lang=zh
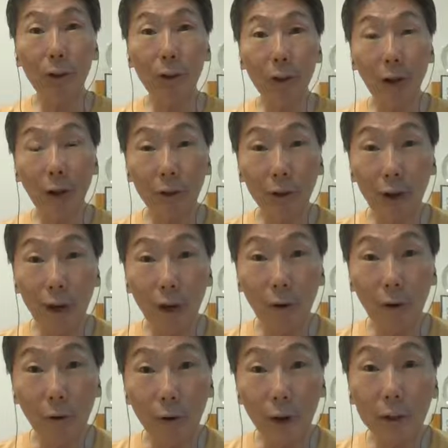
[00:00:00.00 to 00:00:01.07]
坐车到青年
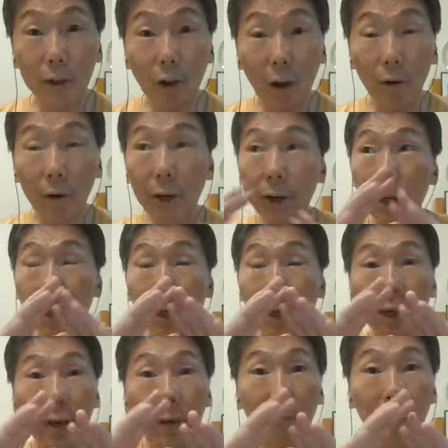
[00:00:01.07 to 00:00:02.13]
公园，找了一
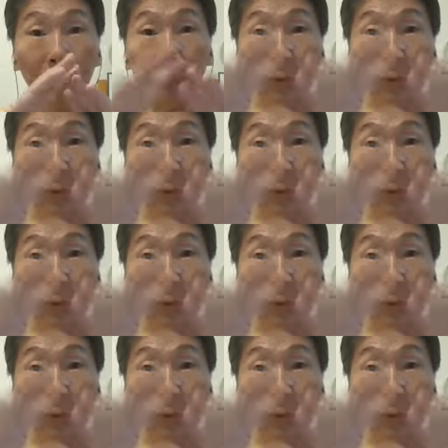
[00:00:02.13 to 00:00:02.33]
个